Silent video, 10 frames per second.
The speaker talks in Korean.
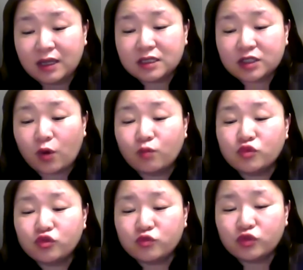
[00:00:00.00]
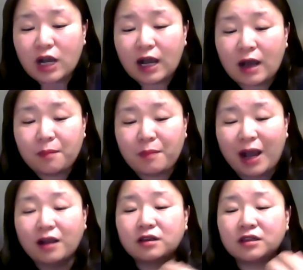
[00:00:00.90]
전무후무가
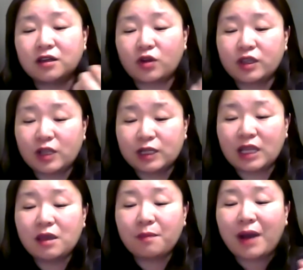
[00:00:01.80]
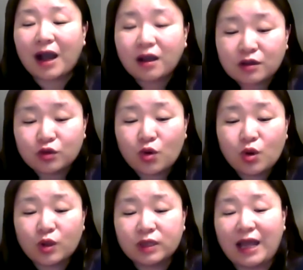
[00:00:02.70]
밖, 그렇게 될 때
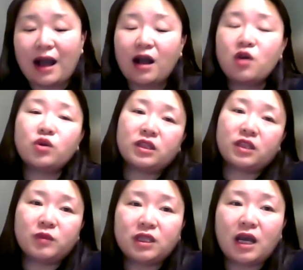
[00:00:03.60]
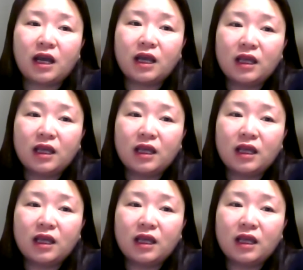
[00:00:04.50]
밖으로 나아오게 됩니다.